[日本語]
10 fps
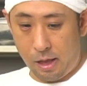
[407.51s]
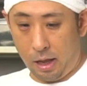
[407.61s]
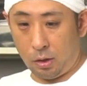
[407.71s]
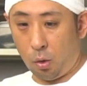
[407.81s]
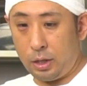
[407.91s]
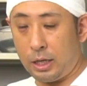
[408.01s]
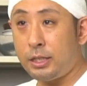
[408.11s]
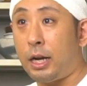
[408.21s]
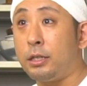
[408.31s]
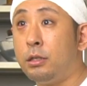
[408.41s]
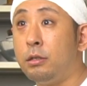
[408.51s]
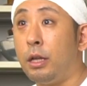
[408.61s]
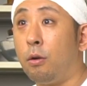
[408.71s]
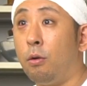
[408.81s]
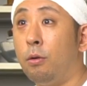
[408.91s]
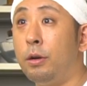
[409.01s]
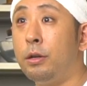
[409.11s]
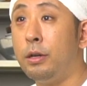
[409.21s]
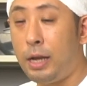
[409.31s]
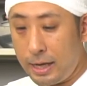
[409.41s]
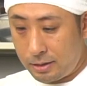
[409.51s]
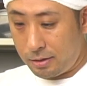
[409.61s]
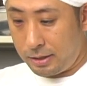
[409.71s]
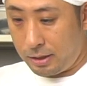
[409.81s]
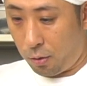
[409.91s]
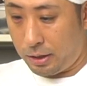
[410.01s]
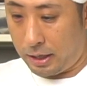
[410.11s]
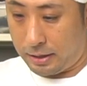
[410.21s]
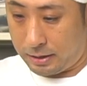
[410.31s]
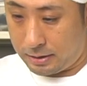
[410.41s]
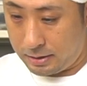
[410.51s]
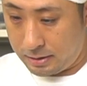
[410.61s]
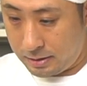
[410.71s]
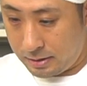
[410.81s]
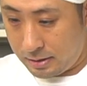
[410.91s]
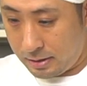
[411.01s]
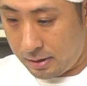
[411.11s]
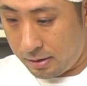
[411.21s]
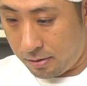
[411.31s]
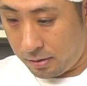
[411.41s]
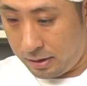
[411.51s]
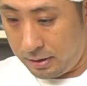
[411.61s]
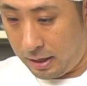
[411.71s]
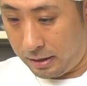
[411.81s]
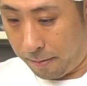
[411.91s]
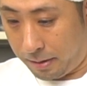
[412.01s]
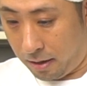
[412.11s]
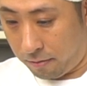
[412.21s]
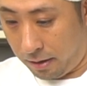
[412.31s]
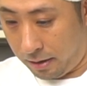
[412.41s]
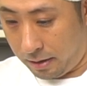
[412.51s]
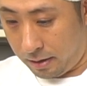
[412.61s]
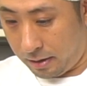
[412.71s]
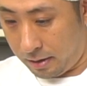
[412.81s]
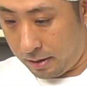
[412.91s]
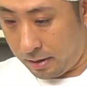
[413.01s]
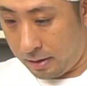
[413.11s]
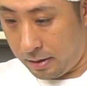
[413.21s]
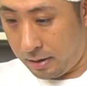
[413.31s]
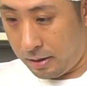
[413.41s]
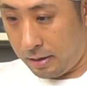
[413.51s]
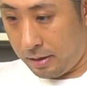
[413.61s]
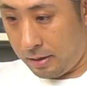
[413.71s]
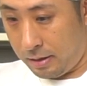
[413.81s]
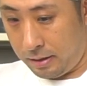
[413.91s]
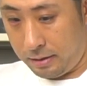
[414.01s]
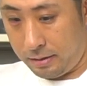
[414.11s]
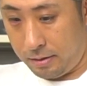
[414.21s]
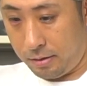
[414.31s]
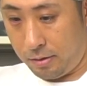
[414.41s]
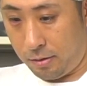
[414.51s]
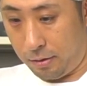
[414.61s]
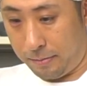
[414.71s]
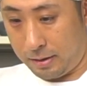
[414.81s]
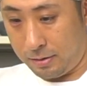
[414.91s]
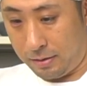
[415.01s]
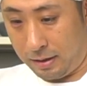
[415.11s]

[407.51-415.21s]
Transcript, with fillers: で取り出したらすぐねこう冷水に取りたいんですひんやり食べたいのではい取りますこ